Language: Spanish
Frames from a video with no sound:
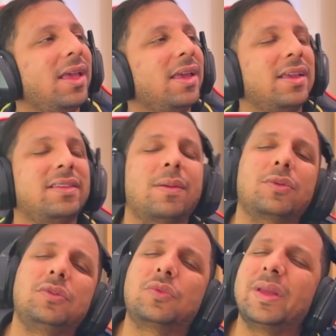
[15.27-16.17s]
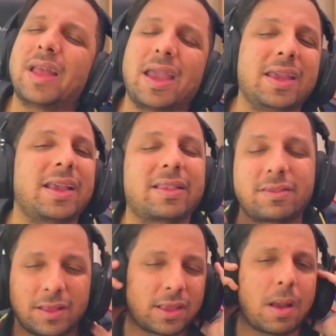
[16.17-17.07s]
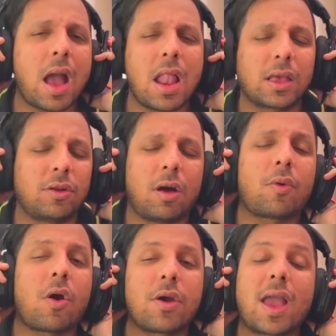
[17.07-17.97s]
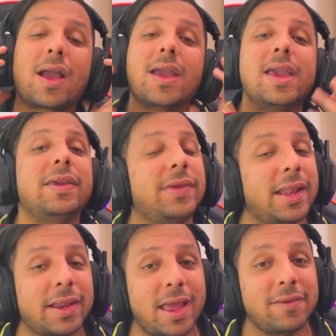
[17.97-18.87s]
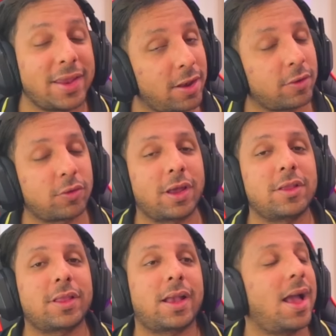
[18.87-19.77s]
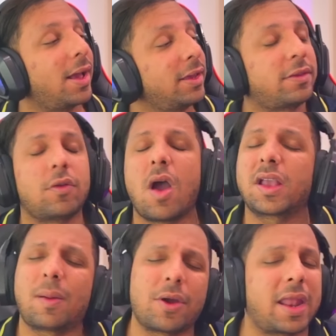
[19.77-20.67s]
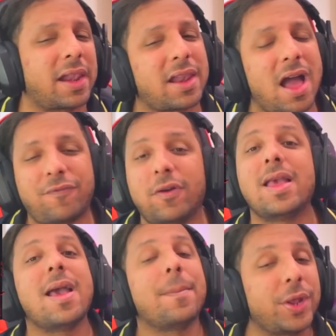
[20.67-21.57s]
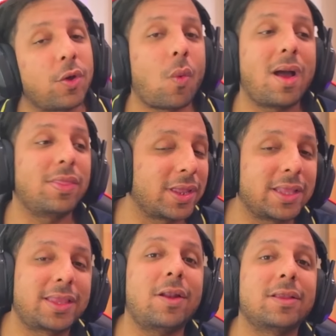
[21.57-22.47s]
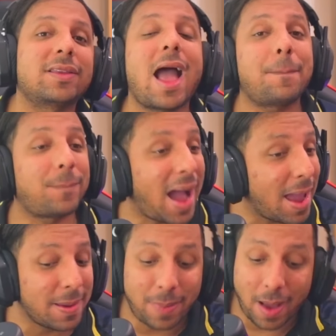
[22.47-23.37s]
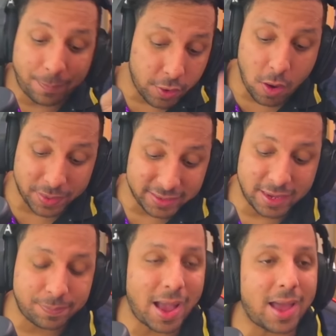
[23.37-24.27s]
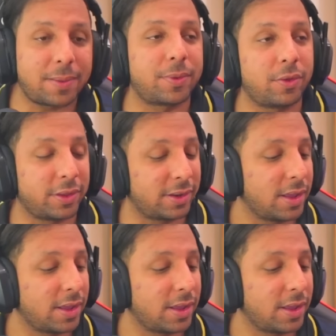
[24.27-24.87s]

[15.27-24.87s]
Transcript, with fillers: Y se puso un tweet ahí que se siente mal, que nos apoyan. Y viene viene nuestro querido Tejano y dice, no, hay que apoyar a Rafford. Pero cuando Cristiano necesitaba el eh, apoyo principal, brother,